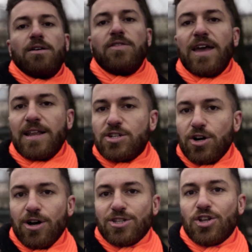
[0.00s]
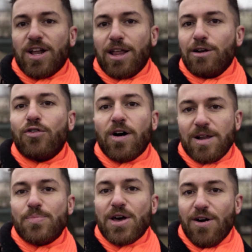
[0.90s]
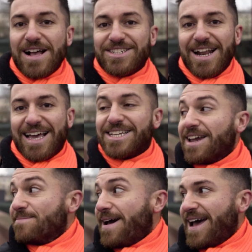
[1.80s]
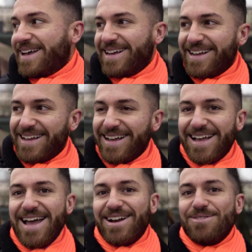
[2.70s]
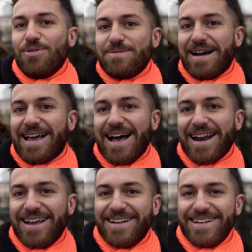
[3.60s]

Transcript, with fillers: Vieni Gio, sto tirando fuori il Piero Angela che c'è in me. Non puoi mancare.